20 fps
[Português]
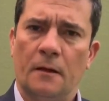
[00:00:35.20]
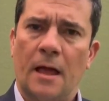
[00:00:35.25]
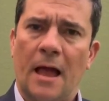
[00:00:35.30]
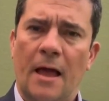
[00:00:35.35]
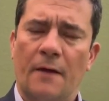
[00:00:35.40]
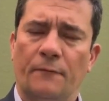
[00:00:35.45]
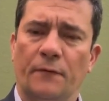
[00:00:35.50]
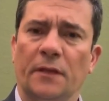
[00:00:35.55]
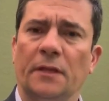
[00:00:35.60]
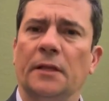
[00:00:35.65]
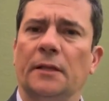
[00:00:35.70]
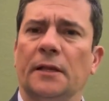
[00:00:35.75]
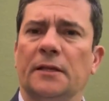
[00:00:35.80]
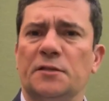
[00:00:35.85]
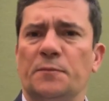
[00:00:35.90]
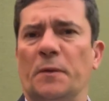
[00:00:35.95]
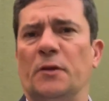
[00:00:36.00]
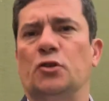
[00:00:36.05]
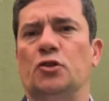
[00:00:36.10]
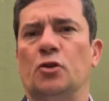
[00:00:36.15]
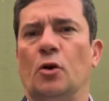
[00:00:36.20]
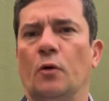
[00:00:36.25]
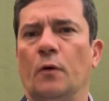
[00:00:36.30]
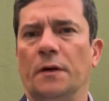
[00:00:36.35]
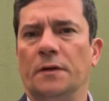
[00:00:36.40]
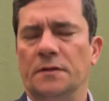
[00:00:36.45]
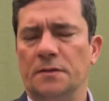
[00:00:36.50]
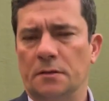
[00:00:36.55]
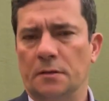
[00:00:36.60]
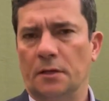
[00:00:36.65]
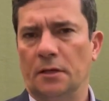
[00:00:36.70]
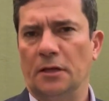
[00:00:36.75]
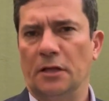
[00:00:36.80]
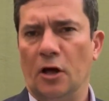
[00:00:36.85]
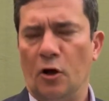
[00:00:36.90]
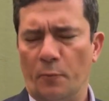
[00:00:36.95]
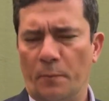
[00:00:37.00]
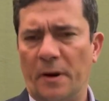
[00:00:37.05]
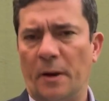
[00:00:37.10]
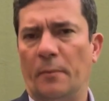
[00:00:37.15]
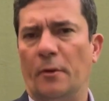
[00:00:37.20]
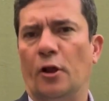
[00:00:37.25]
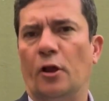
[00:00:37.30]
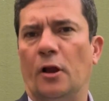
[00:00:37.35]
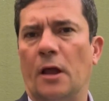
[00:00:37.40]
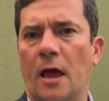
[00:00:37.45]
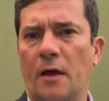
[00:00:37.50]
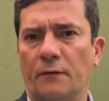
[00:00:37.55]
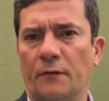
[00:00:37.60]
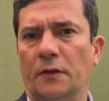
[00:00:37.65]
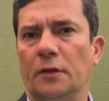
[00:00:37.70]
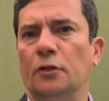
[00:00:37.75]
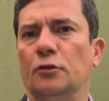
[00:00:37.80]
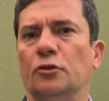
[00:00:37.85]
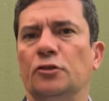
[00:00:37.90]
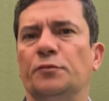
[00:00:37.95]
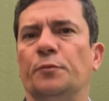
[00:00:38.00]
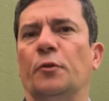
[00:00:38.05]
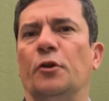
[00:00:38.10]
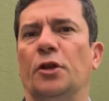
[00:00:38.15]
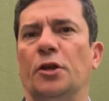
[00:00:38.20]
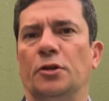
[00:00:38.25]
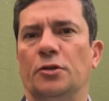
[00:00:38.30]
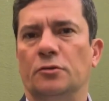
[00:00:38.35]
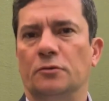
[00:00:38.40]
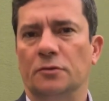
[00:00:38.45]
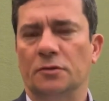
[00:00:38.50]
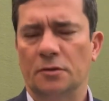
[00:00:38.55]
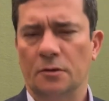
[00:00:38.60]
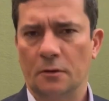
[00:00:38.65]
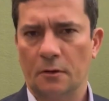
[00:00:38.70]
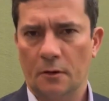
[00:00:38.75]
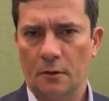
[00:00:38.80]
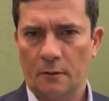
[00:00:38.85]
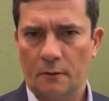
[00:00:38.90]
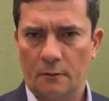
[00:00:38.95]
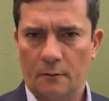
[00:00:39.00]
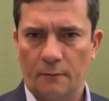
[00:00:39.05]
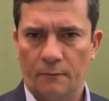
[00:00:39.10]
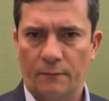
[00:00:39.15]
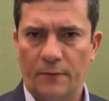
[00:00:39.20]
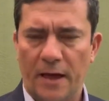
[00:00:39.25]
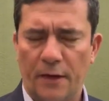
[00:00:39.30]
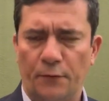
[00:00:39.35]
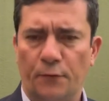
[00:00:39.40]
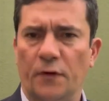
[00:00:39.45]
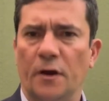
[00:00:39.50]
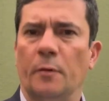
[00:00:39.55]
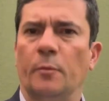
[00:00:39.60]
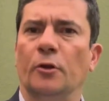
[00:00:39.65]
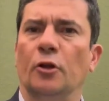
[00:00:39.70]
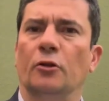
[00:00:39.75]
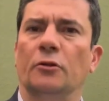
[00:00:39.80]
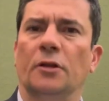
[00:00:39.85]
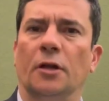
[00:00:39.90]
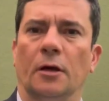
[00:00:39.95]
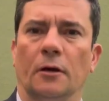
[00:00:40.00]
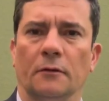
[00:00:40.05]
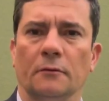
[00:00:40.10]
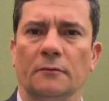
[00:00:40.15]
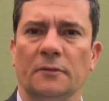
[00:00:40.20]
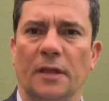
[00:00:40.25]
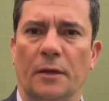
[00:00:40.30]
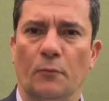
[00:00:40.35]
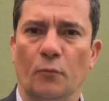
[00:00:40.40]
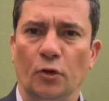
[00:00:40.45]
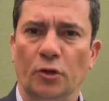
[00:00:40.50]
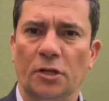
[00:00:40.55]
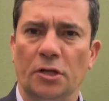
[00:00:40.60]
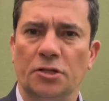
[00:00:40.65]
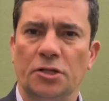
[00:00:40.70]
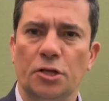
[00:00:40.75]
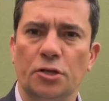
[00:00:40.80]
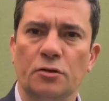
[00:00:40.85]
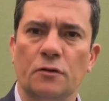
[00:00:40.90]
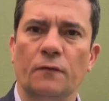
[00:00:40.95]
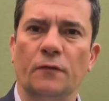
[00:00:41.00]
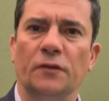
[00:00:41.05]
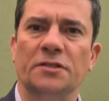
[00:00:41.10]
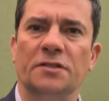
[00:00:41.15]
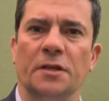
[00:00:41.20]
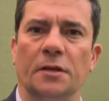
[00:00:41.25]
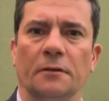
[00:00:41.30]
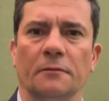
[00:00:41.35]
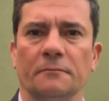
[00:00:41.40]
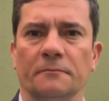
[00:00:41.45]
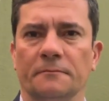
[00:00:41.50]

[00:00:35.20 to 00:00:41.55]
a vida das pessoas e não para melhorar a vida dos políticos. Vai firme, Deltan. Tem muita gente com você.